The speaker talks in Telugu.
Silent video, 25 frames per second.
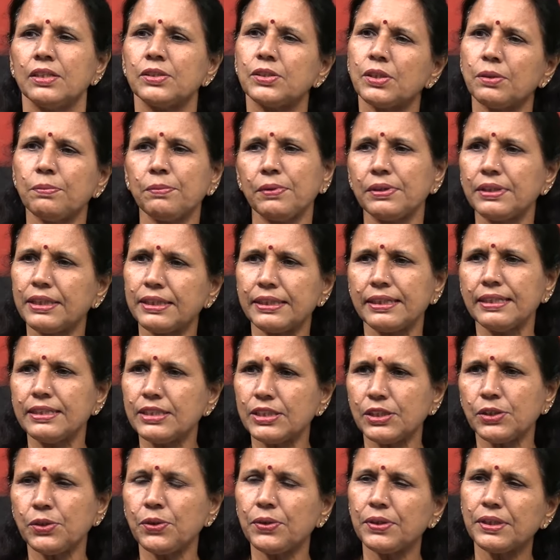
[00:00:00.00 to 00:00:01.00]
సో మొదటి
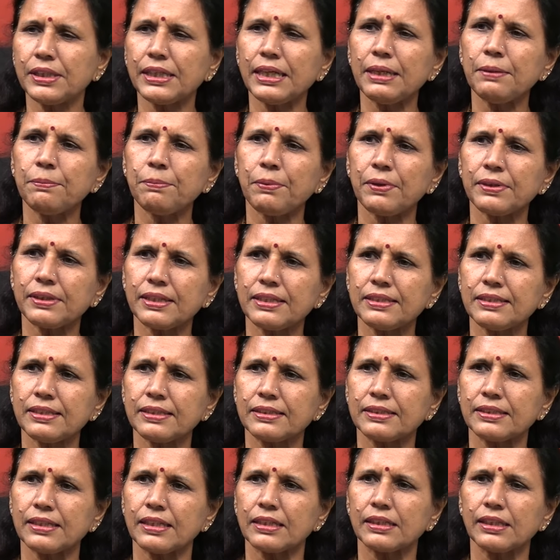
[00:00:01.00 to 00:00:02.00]
నుంచి కొడుకే ఇంపార్టెన్స్
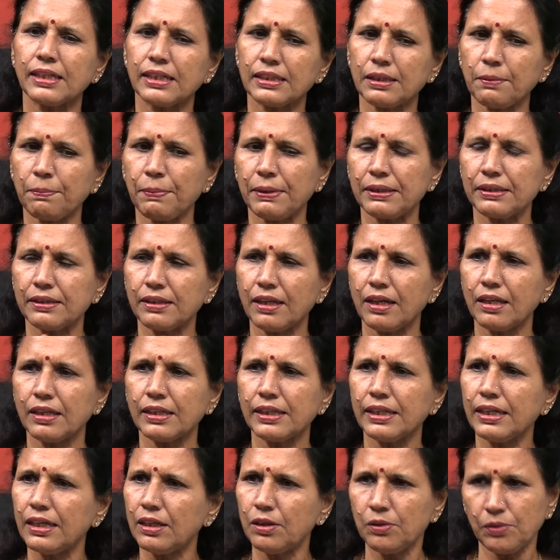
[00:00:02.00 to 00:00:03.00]
ఇచ్చారు గత
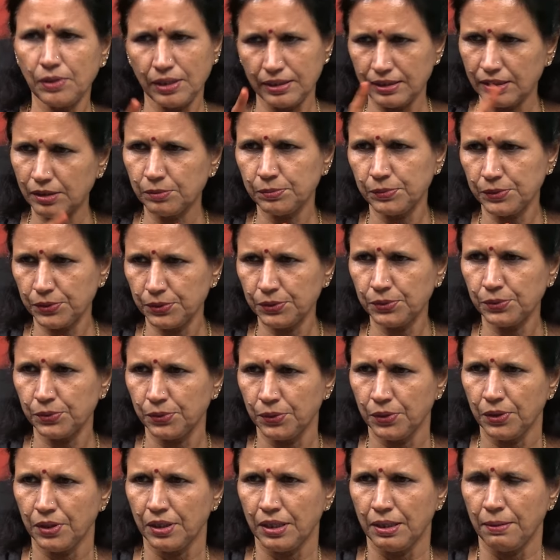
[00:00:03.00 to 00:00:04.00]
పద్నాలుగేళ్ళు అంతకుముందు
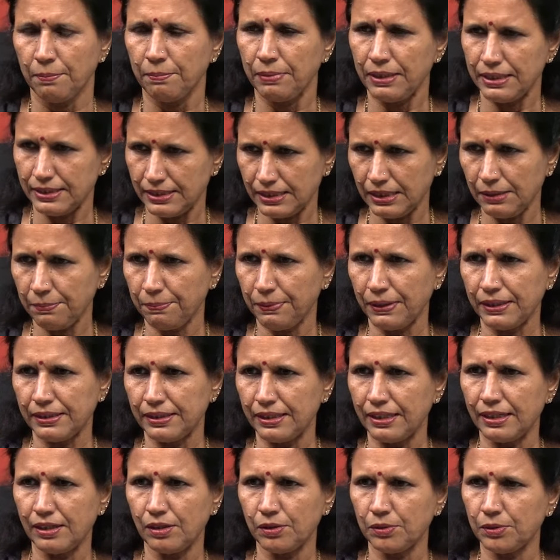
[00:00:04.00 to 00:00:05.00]
ప్లస్ ఈ
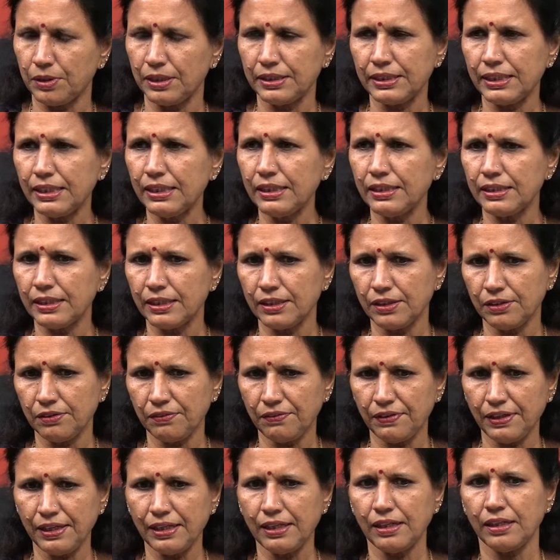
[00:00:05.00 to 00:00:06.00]
పదేళ్ళు అంటే రెండు
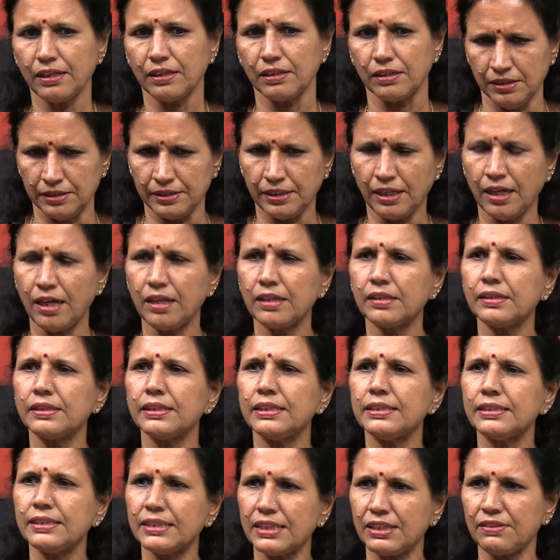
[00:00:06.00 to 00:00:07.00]
వేల నాలుగు
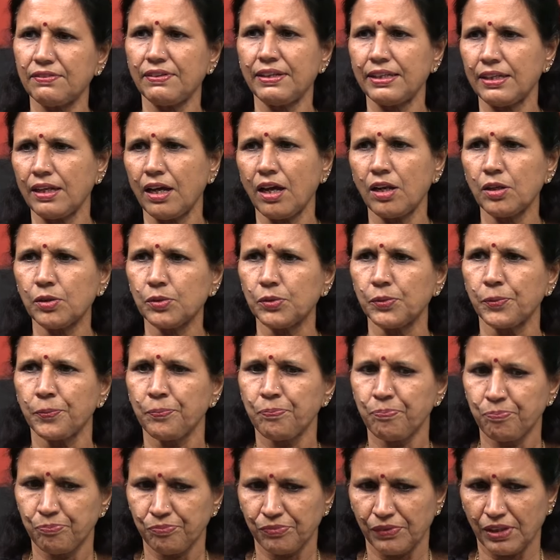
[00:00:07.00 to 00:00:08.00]
నుంచి ఇరవై నాలుగు
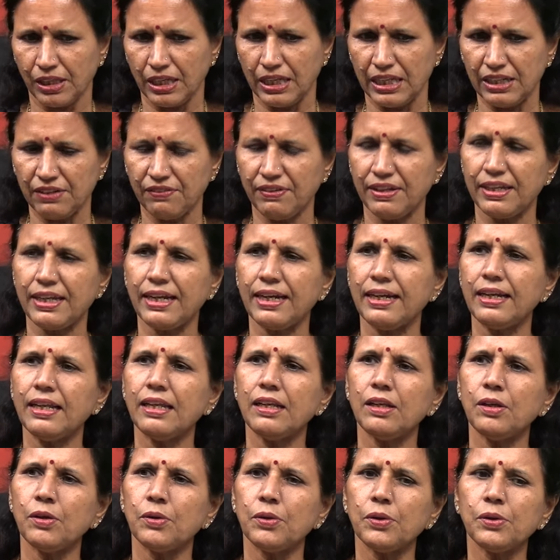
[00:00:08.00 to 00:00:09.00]
ఇరవై
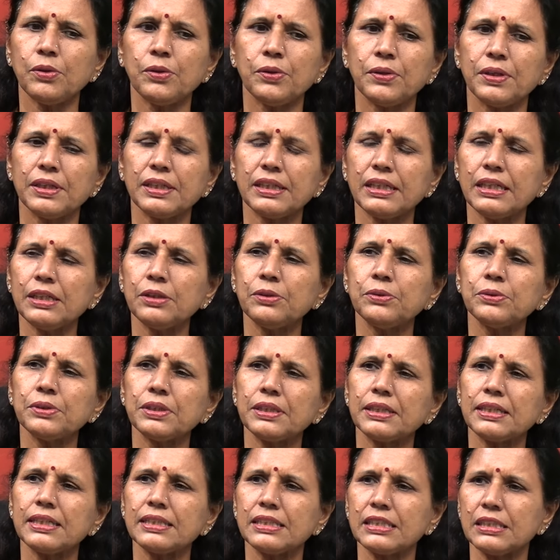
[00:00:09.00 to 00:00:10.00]
ఏళ్లలో కొడుక్కి
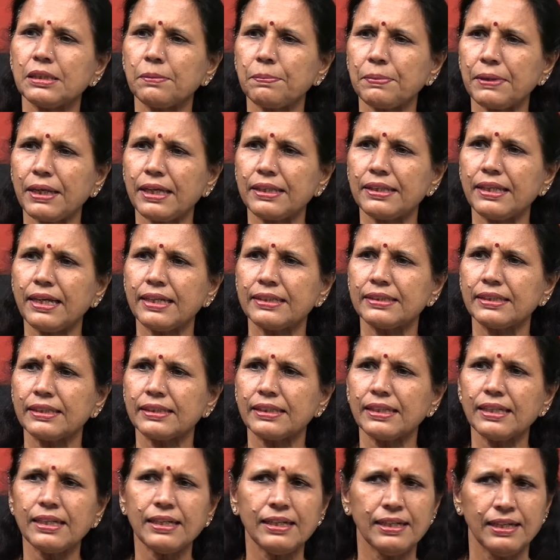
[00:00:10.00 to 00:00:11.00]
కూతురికి ఇచ్చిన
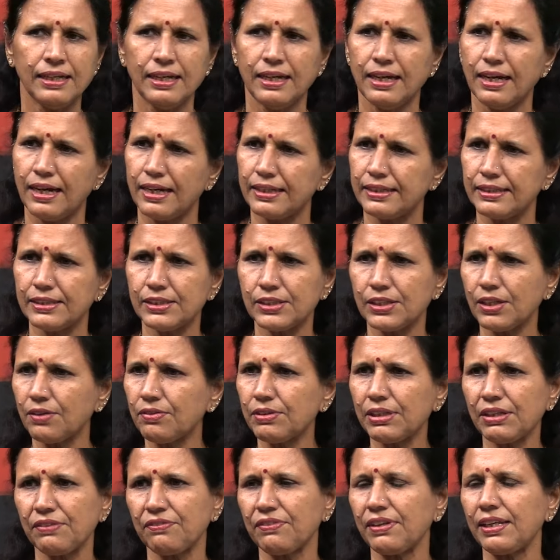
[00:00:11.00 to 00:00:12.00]
ప్రాధాన్యత హరీష్
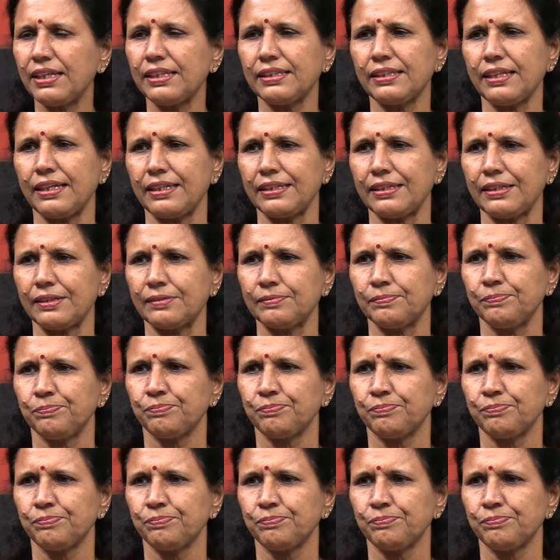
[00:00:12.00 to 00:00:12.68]
రావుకి ఇవ్వలేదు ఆయన